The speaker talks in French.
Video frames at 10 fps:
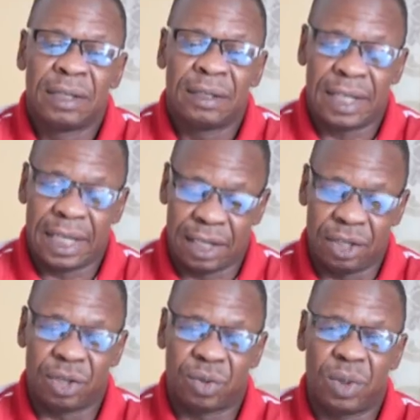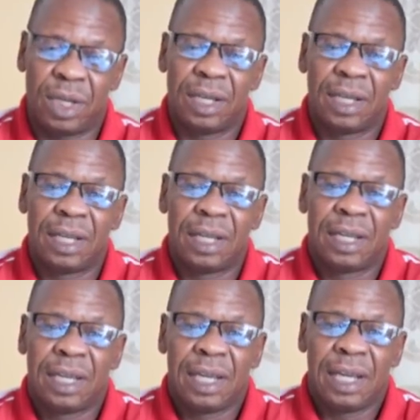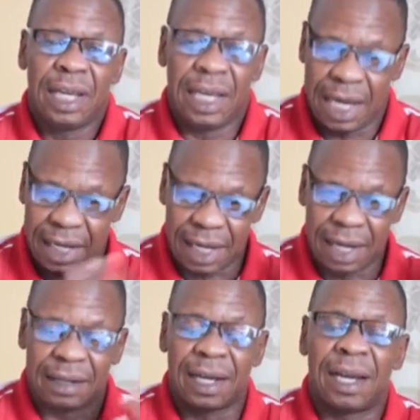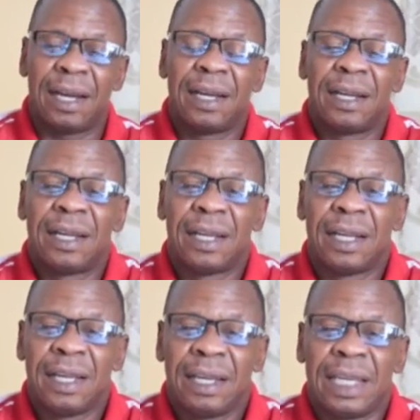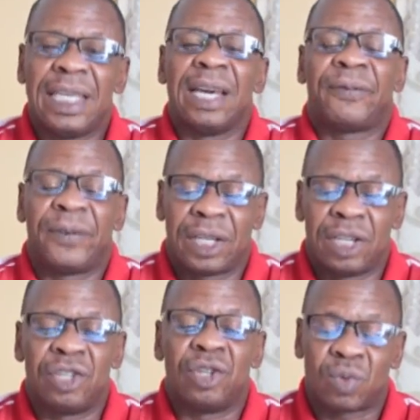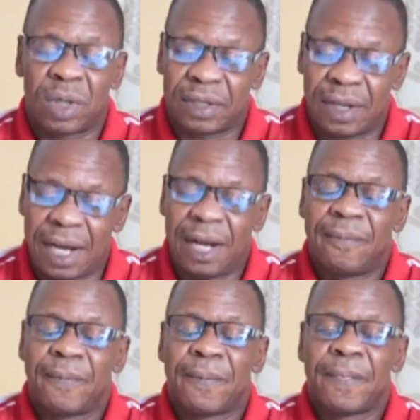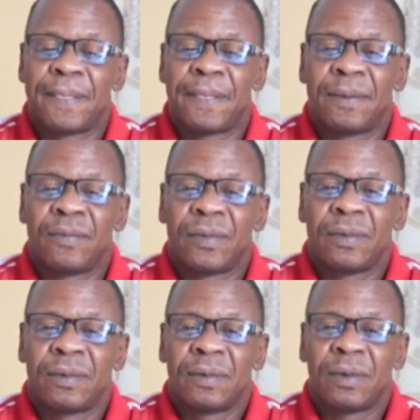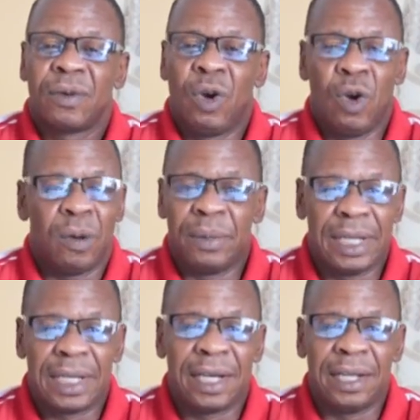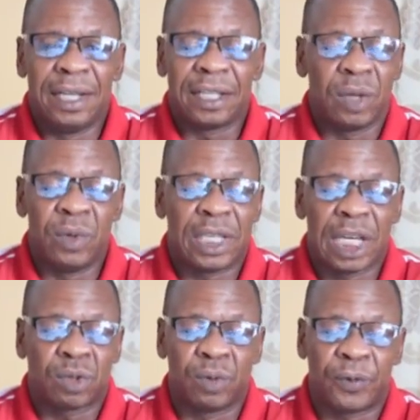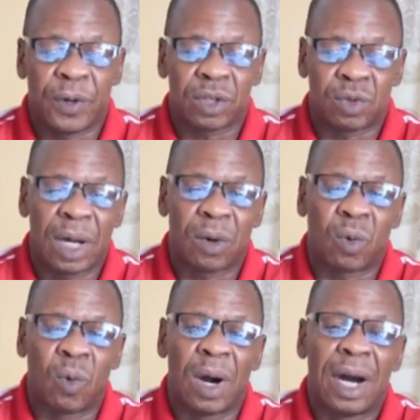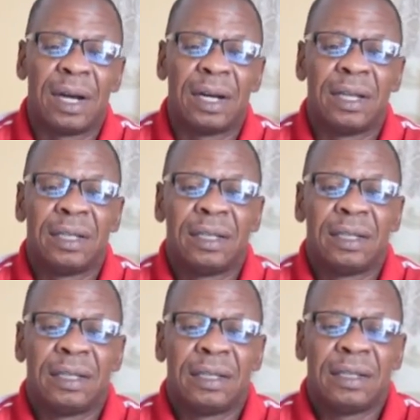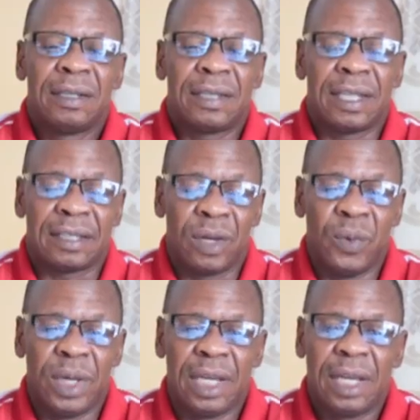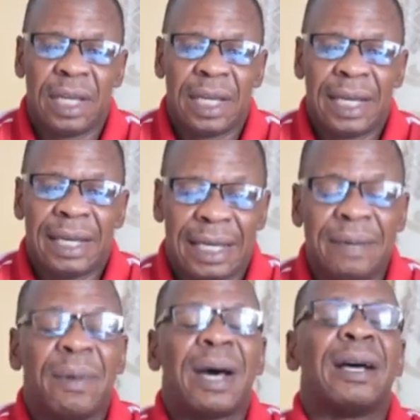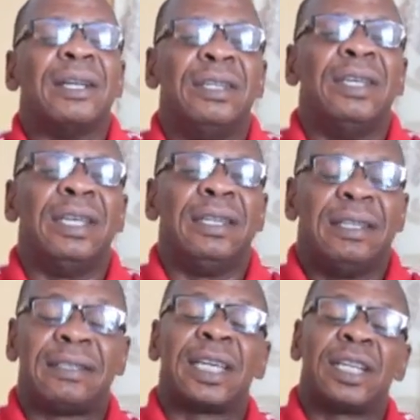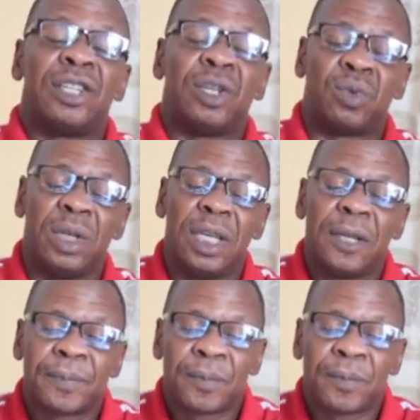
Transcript: ce que je suis, il y a quelqu'un qui a fait que je sois cela. L'homme de Galilée, c'est qui a souffert sur la croix. C'est celui qui m'a rendu ce que je suis.